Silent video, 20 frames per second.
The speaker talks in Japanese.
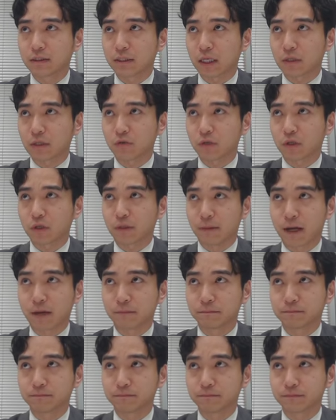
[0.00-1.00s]
例え
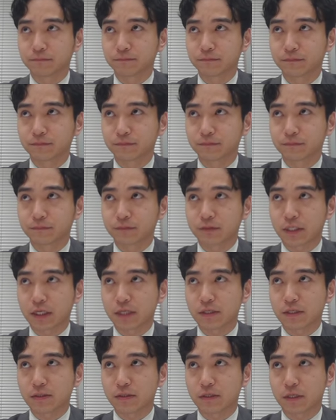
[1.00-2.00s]
ば
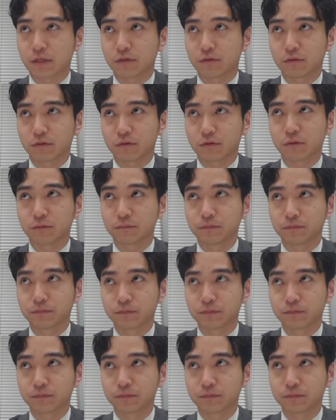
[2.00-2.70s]
ケースで言うと、